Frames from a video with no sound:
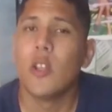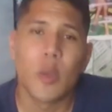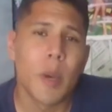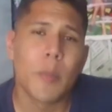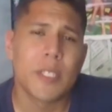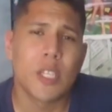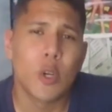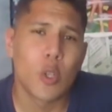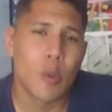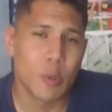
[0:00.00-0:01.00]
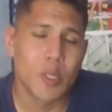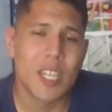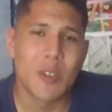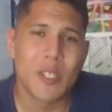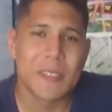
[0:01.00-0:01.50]
Y los demás peces gordos
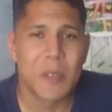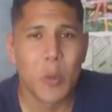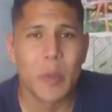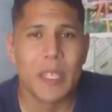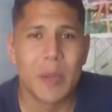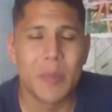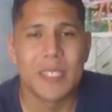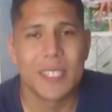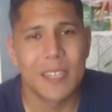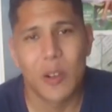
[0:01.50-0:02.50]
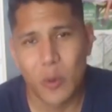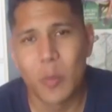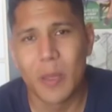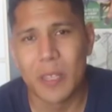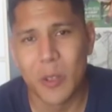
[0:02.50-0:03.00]
aprovecharon que se dejó pillar para echarle la
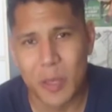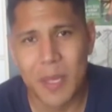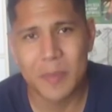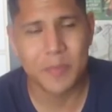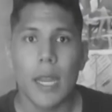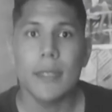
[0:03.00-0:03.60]
culpa de los demás.